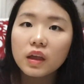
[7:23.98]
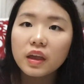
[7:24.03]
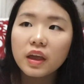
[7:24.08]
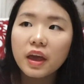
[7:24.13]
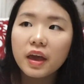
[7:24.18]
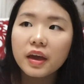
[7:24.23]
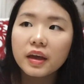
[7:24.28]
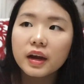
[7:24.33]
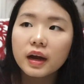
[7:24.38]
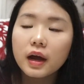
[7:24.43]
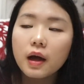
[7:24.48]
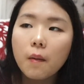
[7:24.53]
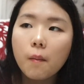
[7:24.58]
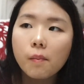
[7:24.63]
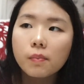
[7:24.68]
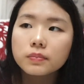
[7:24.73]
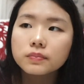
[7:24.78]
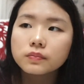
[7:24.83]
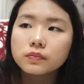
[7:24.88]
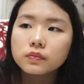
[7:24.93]
que
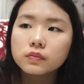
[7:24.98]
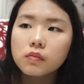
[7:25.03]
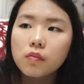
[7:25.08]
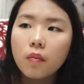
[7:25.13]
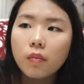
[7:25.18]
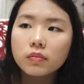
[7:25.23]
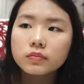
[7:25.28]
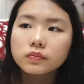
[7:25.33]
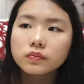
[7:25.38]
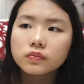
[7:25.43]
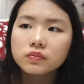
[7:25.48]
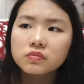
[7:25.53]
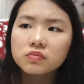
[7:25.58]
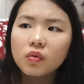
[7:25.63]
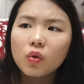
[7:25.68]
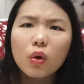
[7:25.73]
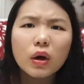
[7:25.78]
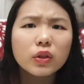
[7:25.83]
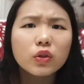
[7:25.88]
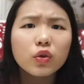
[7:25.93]
eran mm,
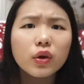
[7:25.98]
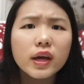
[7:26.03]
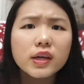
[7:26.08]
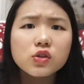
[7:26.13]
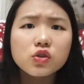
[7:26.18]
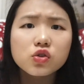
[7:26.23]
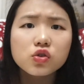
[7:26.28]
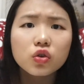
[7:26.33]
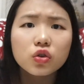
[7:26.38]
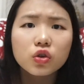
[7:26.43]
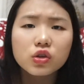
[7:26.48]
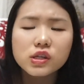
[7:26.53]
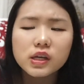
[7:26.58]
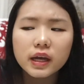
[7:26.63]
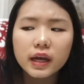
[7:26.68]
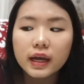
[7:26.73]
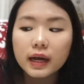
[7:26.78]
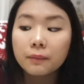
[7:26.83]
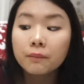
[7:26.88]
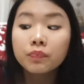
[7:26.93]
cuatro quesos o no sé
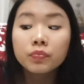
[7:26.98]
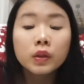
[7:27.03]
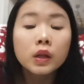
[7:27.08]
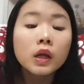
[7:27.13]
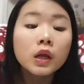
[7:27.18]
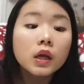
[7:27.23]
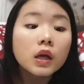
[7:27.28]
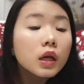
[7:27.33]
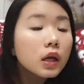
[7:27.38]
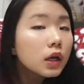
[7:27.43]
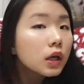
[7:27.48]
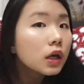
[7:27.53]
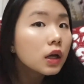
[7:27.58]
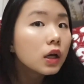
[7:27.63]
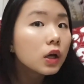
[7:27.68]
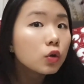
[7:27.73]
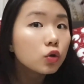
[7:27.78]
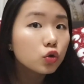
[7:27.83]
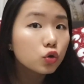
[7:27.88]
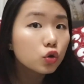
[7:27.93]
qué era.
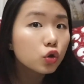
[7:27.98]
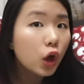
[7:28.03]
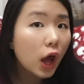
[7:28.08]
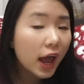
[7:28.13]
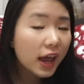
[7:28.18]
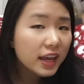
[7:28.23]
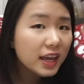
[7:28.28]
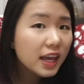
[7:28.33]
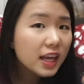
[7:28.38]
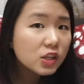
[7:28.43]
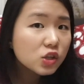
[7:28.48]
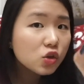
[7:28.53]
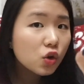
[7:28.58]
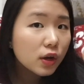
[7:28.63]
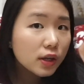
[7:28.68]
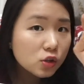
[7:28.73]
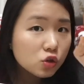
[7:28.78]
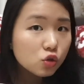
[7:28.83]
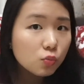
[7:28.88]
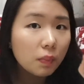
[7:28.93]
¿Hay eso
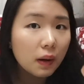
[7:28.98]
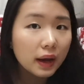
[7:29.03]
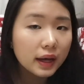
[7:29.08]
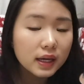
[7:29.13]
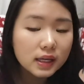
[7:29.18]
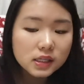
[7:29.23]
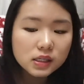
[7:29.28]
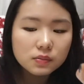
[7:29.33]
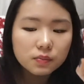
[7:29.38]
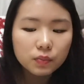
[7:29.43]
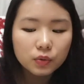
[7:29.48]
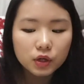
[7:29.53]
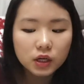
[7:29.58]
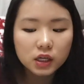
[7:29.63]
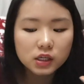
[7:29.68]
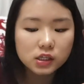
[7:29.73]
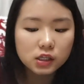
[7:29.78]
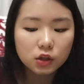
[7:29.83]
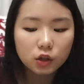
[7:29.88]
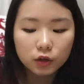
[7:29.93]
en su país,
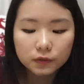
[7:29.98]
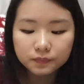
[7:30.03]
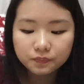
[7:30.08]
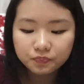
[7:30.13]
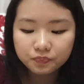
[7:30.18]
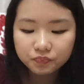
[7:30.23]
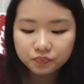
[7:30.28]
porque si no...